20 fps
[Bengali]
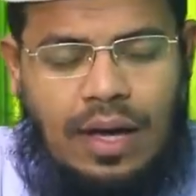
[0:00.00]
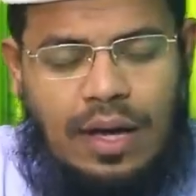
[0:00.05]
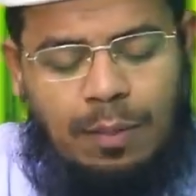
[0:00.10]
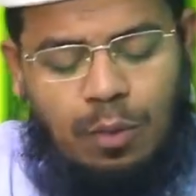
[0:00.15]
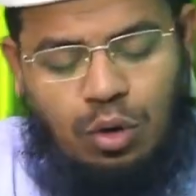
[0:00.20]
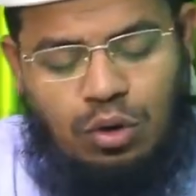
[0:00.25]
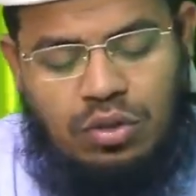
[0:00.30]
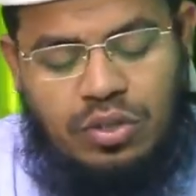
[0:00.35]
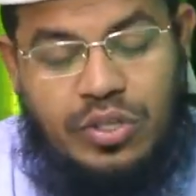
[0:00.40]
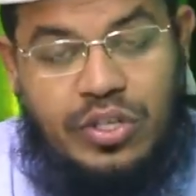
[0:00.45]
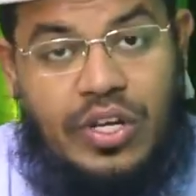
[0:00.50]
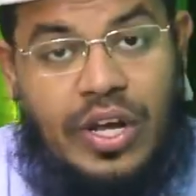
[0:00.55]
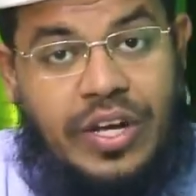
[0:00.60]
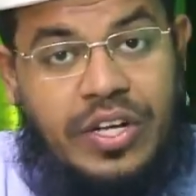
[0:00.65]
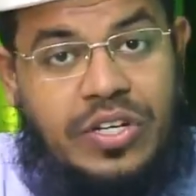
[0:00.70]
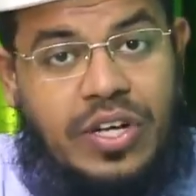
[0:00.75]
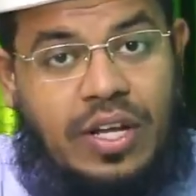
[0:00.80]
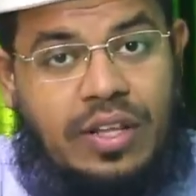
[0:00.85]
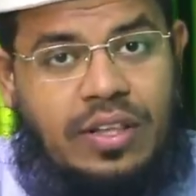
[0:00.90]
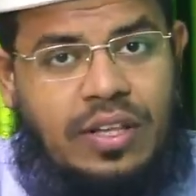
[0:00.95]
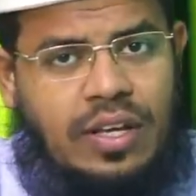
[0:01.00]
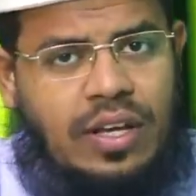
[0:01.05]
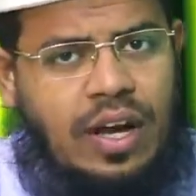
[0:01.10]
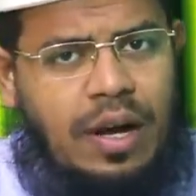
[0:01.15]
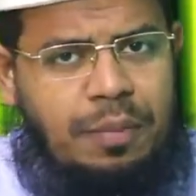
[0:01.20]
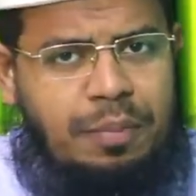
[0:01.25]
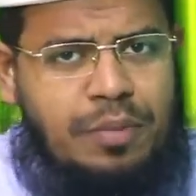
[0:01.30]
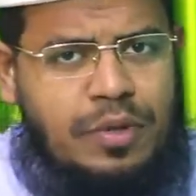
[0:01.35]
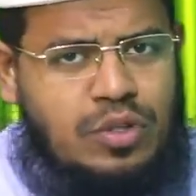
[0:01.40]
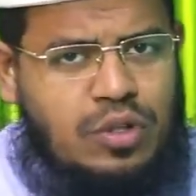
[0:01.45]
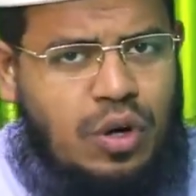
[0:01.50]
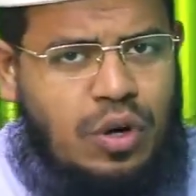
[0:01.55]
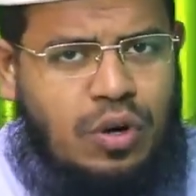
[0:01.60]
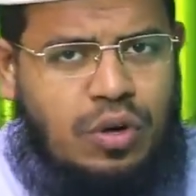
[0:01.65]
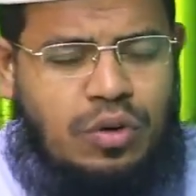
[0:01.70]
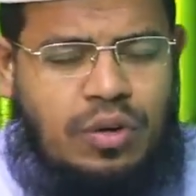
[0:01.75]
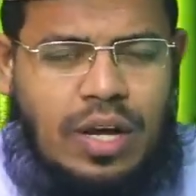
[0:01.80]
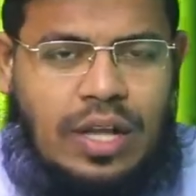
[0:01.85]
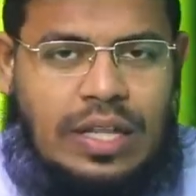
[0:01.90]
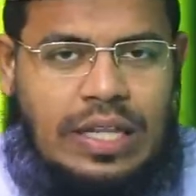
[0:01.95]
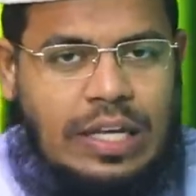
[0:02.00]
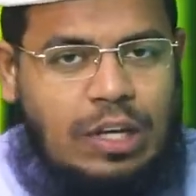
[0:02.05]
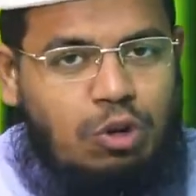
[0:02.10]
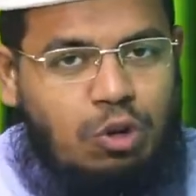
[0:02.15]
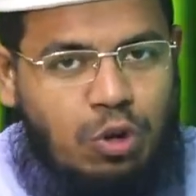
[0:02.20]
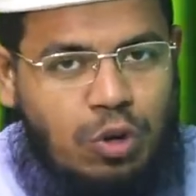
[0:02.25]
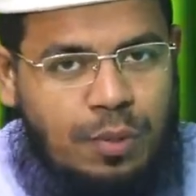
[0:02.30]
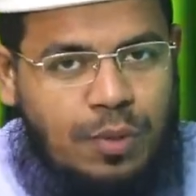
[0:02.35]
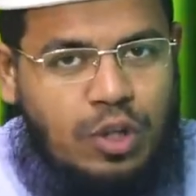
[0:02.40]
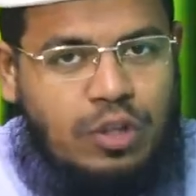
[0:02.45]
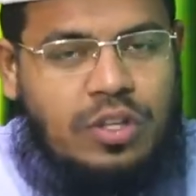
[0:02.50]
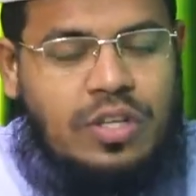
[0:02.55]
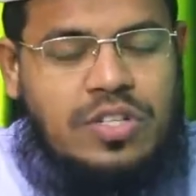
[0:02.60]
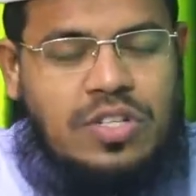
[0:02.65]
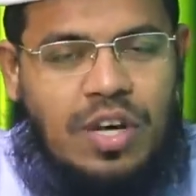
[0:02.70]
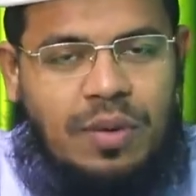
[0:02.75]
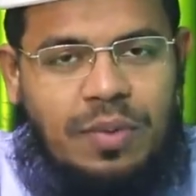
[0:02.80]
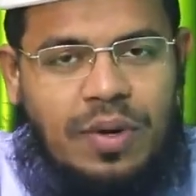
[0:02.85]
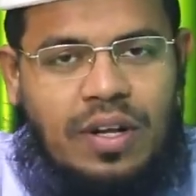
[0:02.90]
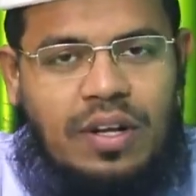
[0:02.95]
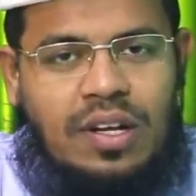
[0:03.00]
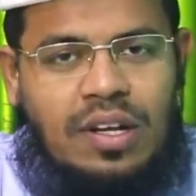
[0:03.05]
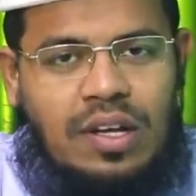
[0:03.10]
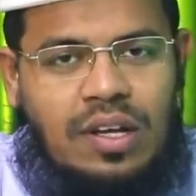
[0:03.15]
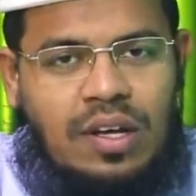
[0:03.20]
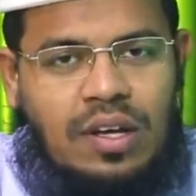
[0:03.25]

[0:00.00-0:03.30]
এবং সেই সাথে আপনি যখন রাতে ঘুমোতে যাবেন